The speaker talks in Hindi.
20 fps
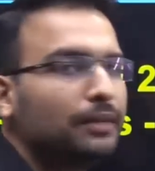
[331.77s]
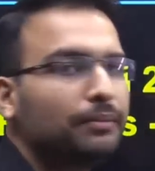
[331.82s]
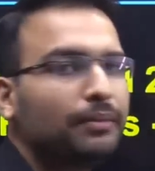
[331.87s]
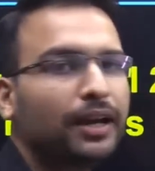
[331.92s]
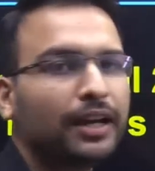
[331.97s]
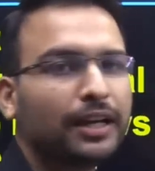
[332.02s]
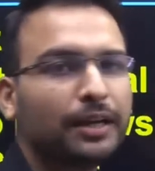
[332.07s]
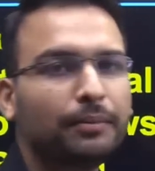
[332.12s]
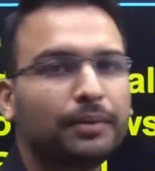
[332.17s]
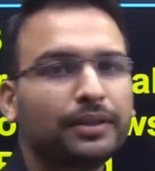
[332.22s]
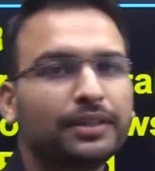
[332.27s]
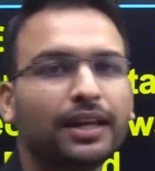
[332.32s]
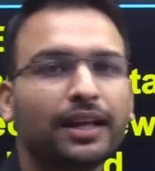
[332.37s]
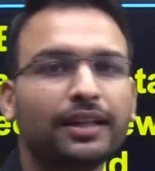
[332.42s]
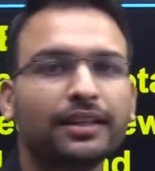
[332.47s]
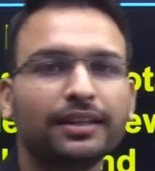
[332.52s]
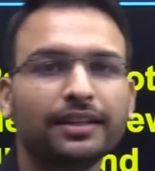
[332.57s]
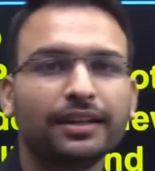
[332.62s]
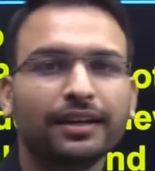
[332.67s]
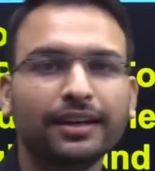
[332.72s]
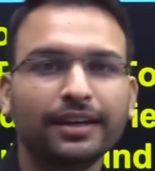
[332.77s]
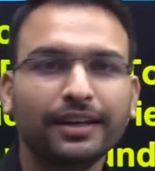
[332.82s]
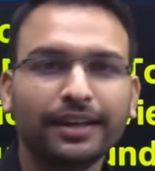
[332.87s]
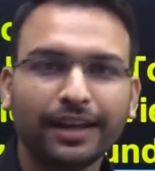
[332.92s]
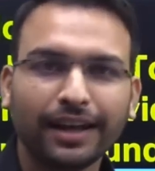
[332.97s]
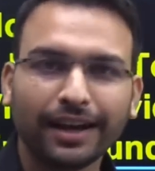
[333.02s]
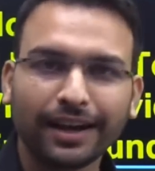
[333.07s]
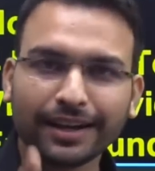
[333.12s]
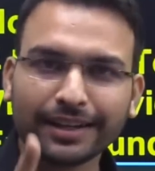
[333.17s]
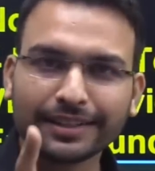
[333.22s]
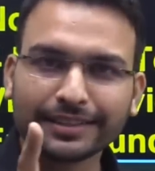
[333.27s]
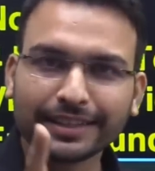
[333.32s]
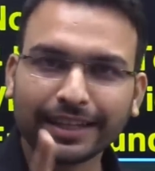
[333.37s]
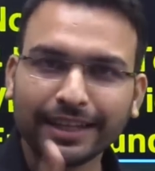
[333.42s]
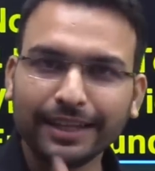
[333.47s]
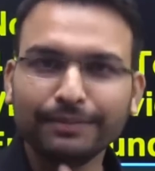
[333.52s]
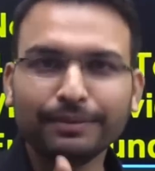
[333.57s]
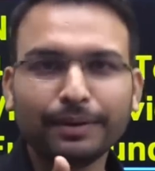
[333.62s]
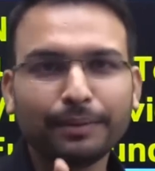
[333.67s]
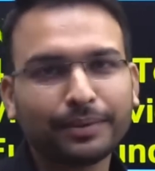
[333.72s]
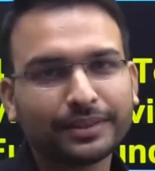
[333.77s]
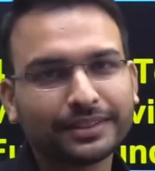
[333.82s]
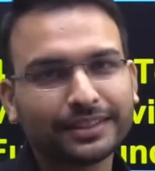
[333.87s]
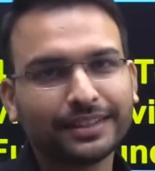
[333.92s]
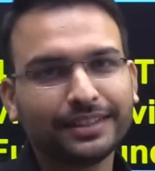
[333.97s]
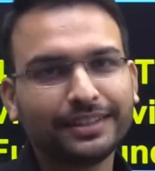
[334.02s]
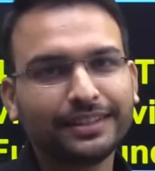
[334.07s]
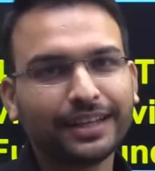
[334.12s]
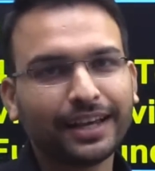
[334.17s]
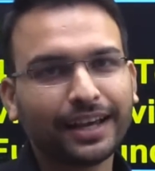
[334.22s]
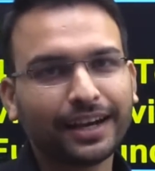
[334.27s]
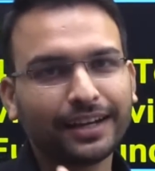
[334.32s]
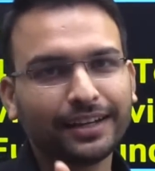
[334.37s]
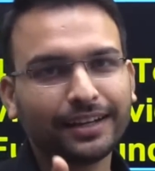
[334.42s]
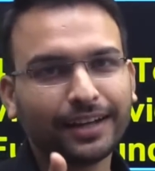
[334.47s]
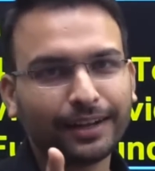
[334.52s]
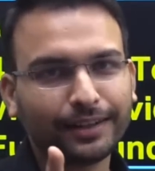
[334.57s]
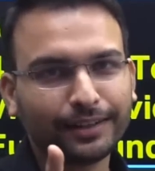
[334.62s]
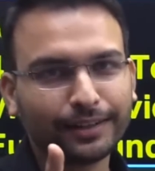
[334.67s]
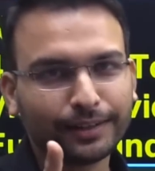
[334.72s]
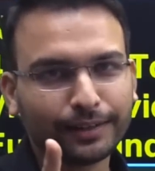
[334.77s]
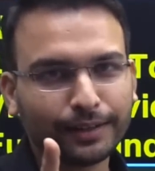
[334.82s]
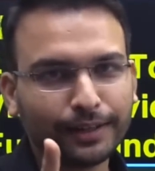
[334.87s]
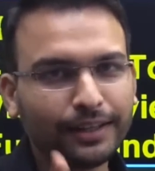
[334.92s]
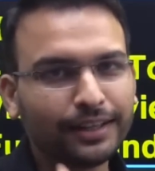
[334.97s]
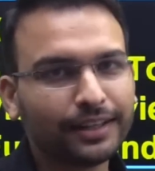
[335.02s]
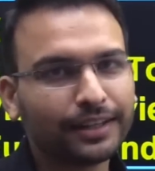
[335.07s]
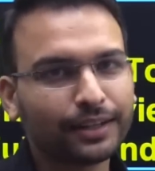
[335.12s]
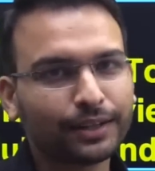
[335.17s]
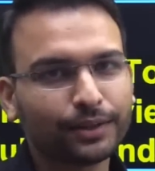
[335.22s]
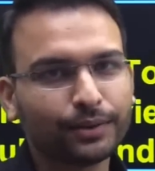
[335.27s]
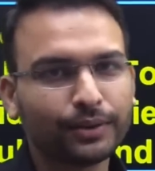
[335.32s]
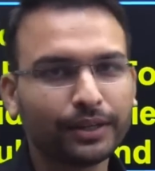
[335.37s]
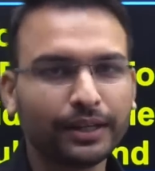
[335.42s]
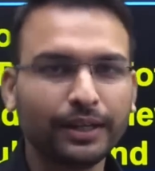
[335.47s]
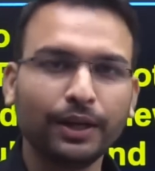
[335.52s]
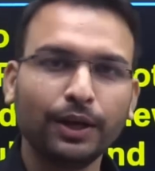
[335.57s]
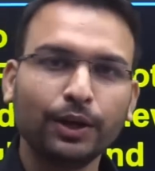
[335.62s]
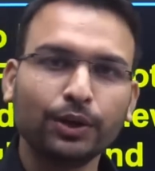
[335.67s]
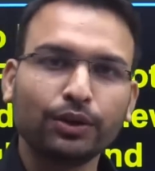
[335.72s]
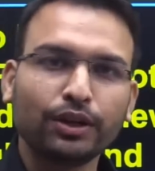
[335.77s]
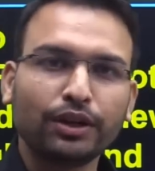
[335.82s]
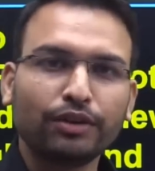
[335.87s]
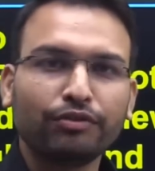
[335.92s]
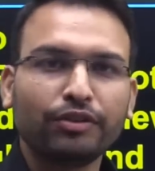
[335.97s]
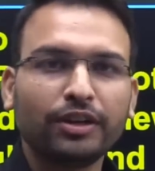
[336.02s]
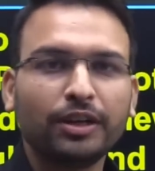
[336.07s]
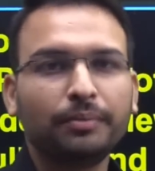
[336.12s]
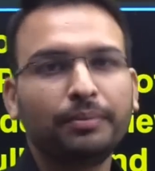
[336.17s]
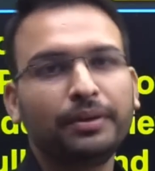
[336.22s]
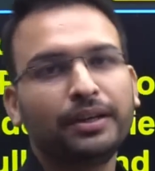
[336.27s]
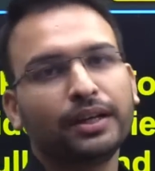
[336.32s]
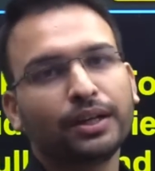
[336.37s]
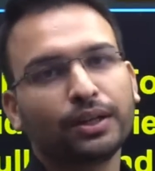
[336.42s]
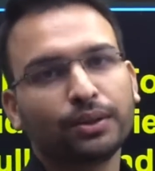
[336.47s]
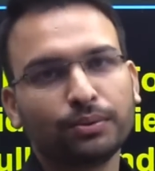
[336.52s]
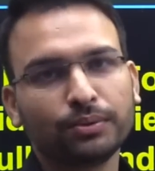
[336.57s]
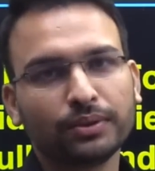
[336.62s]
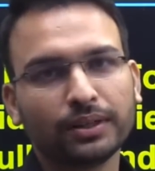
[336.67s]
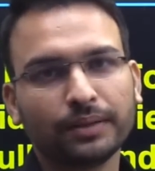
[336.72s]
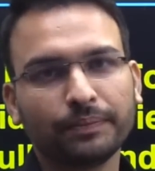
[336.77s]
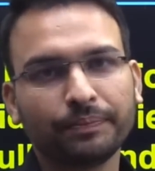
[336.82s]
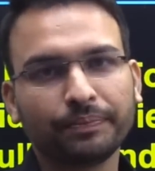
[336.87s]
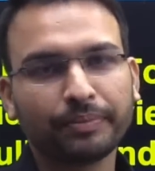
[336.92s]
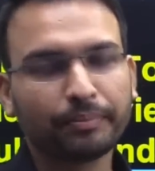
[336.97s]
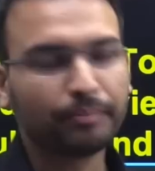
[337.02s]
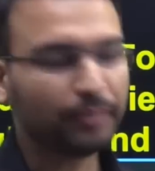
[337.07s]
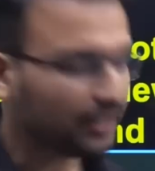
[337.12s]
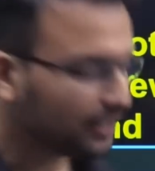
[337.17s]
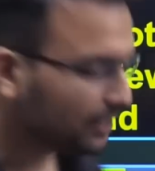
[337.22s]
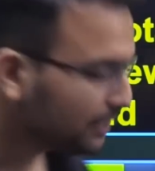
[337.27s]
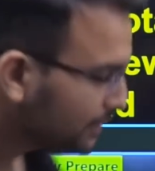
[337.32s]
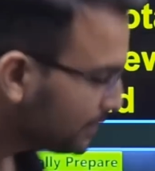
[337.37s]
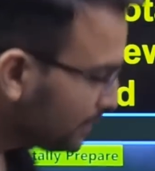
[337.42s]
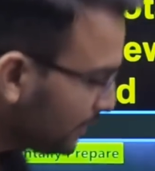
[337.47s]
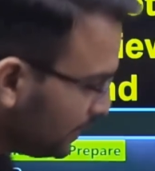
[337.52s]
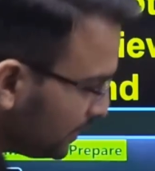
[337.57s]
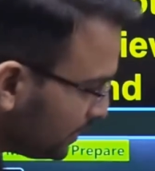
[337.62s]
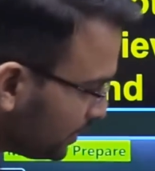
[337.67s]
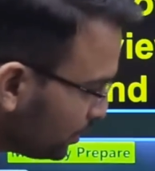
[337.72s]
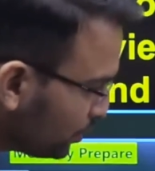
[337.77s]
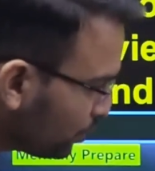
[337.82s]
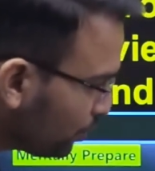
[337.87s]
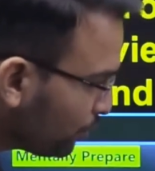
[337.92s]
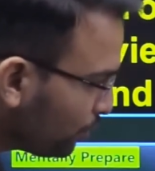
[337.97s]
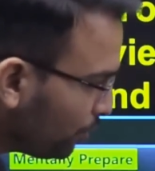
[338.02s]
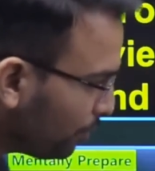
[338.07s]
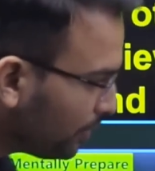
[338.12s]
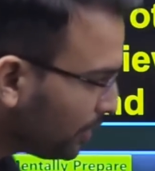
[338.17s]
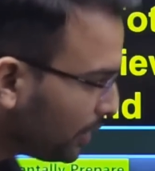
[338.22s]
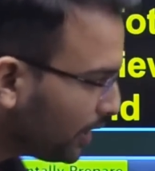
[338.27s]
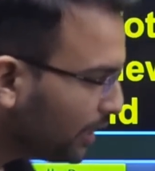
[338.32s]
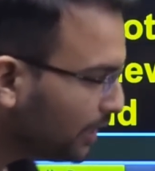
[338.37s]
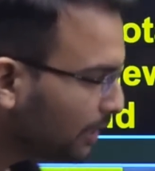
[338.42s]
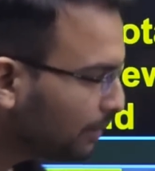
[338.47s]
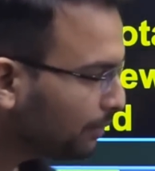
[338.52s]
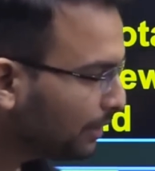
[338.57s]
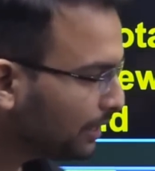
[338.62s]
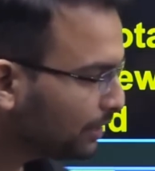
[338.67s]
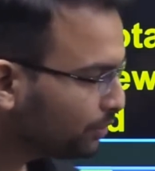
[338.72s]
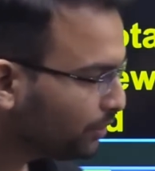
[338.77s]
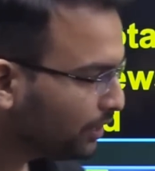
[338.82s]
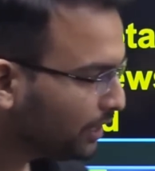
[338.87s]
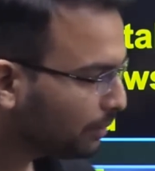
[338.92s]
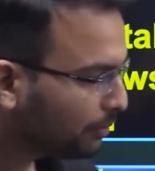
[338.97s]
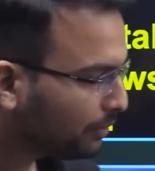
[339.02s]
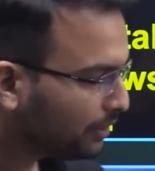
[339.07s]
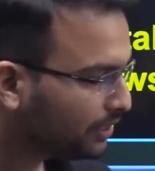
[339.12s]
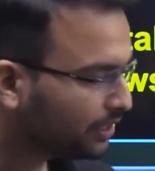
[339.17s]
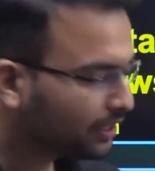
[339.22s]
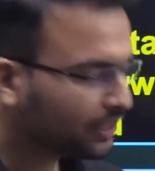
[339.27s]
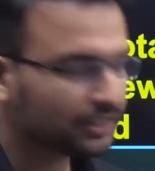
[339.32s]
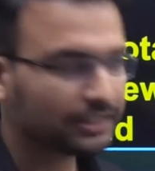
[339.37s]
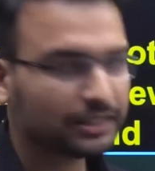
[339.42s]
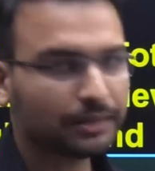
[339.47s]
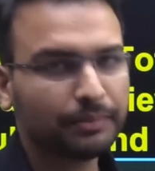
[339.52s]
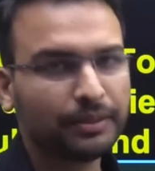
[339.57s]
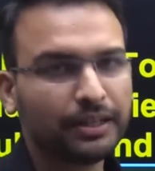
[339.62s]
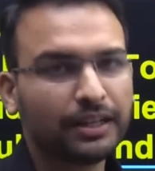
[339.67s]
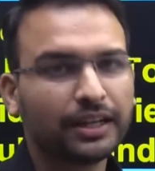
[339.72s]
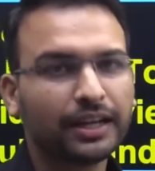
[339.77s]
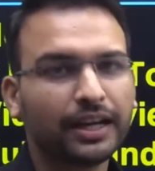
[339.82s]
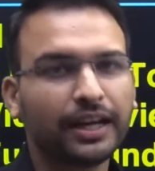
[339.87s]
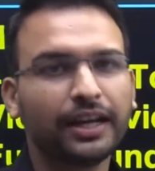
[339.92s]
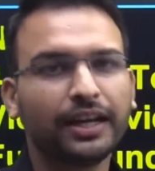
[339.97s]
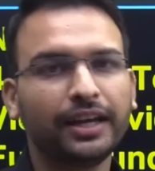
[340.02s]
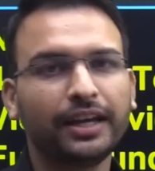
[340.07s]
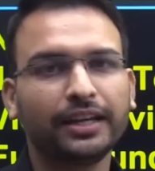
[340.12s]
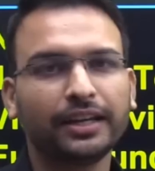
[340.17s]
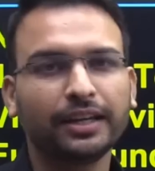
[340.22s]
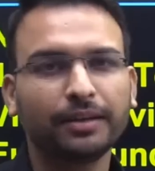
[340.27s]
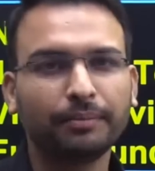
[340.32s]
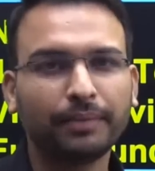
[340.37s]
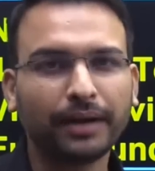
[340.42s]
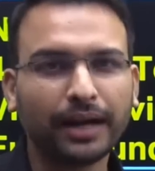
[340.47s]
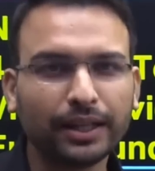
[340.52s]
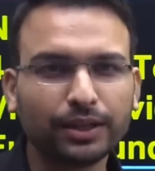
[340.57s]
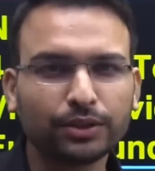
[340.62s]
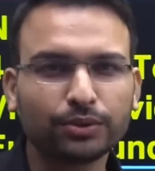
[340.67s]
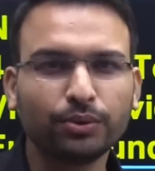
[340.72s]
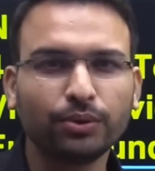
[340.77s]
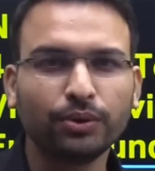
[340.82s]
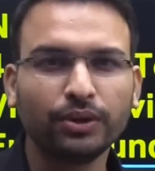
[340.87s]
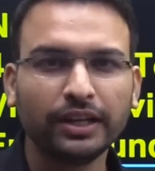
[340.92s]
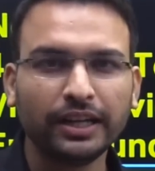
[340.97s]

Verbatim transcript: में आके बता देना अगर सही में पसंद नहीं आएगा नाटक नहीं कर रहे होगे तो रिफंड भी कर दूंगा बट इस इन चीज़ों को बनाने में जो एक महीने का समय लगाया है एक एक बात को